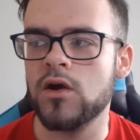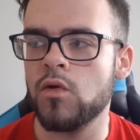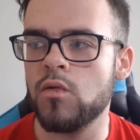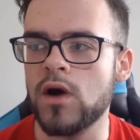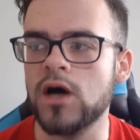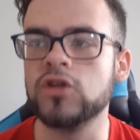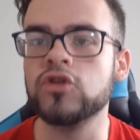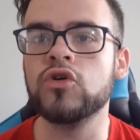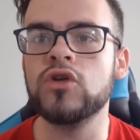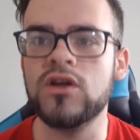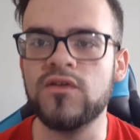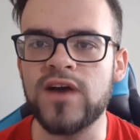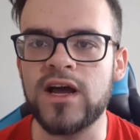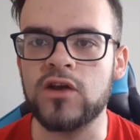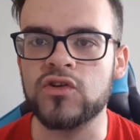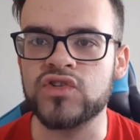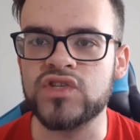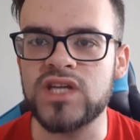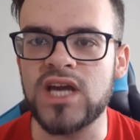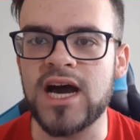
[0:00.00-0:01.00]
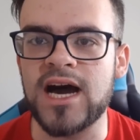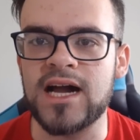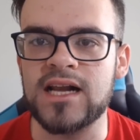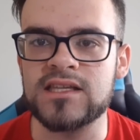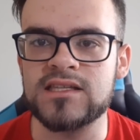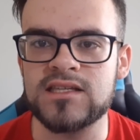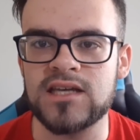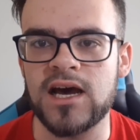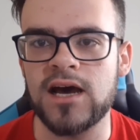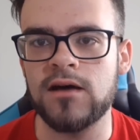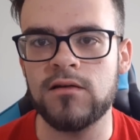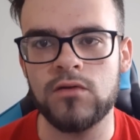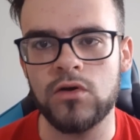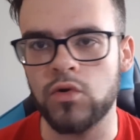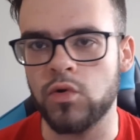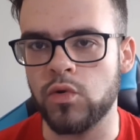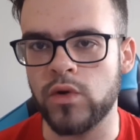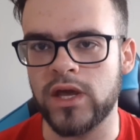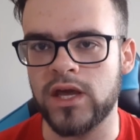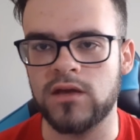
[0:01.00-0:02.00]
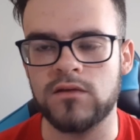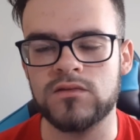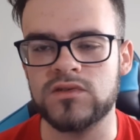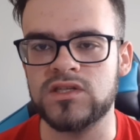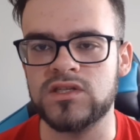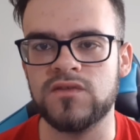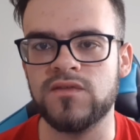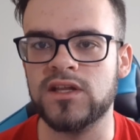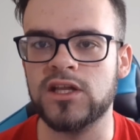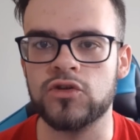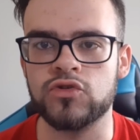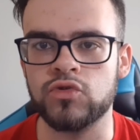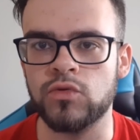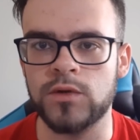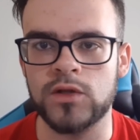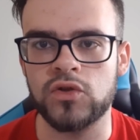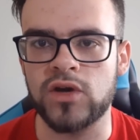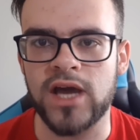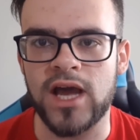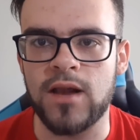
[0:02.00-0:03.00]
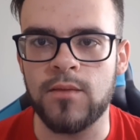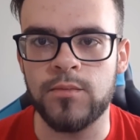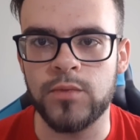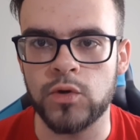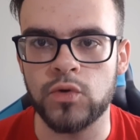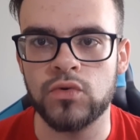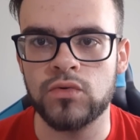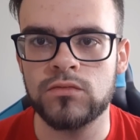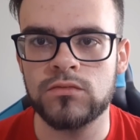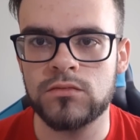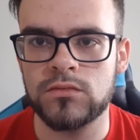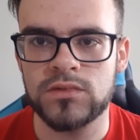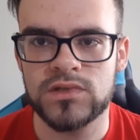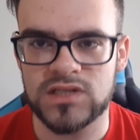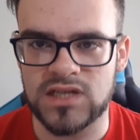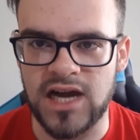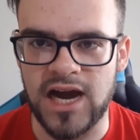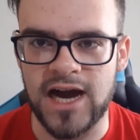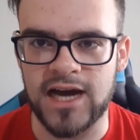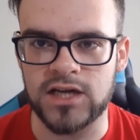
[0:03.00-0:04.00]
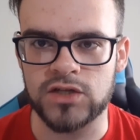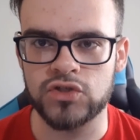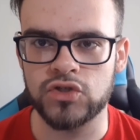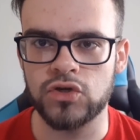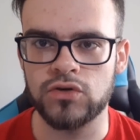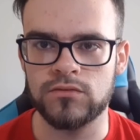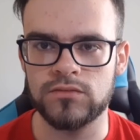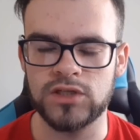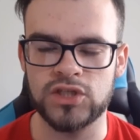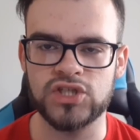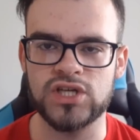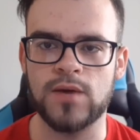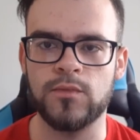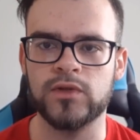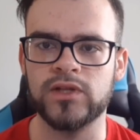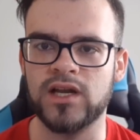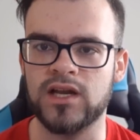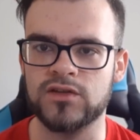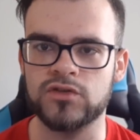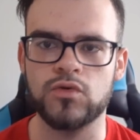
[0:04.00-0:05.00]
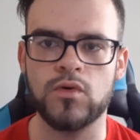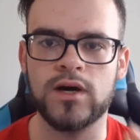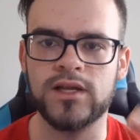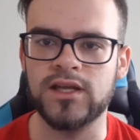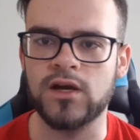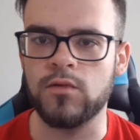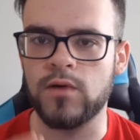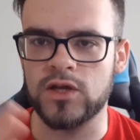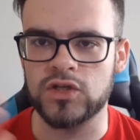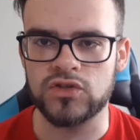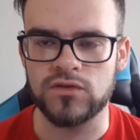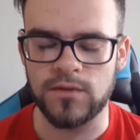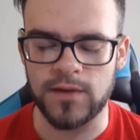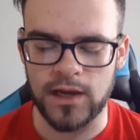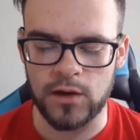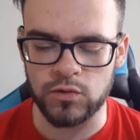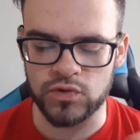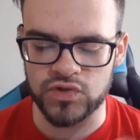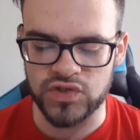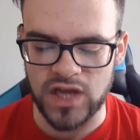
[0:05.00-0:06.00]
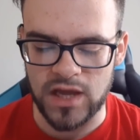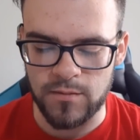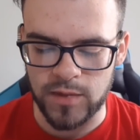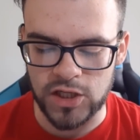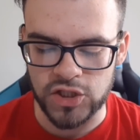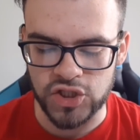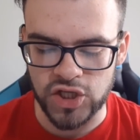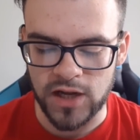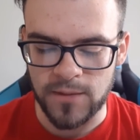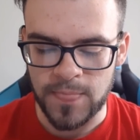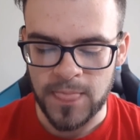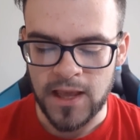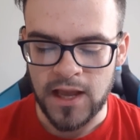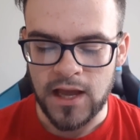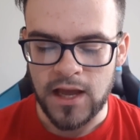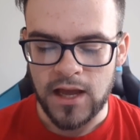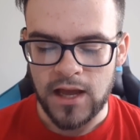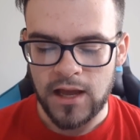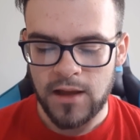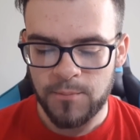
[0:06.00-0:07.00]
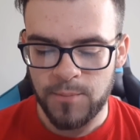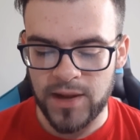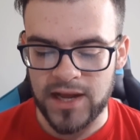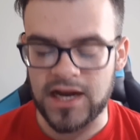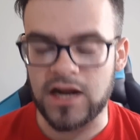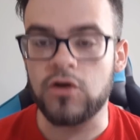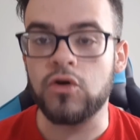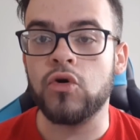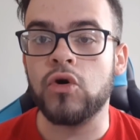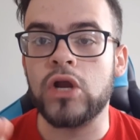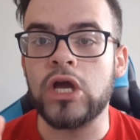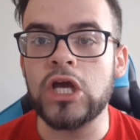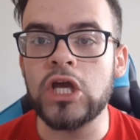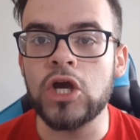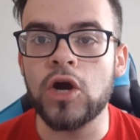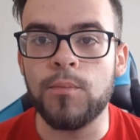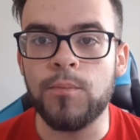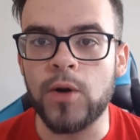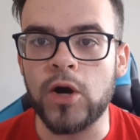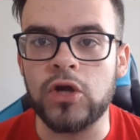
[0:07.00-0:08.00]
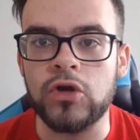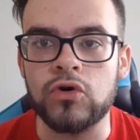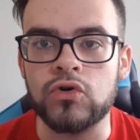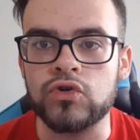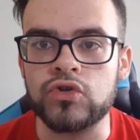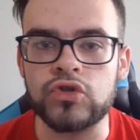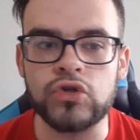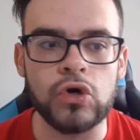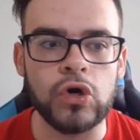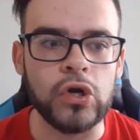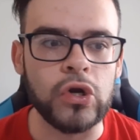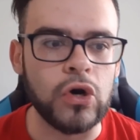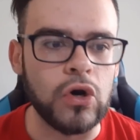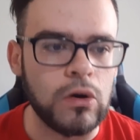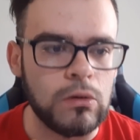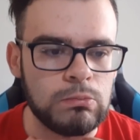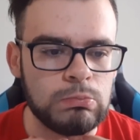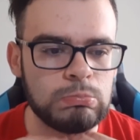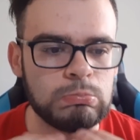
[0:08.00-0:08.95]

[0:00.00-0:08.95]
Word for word: Quando il livello si alza, lui si vede subito che è il più scarso, diciamo, della squadra. E questo è un semplice paragone. Io poi non sono...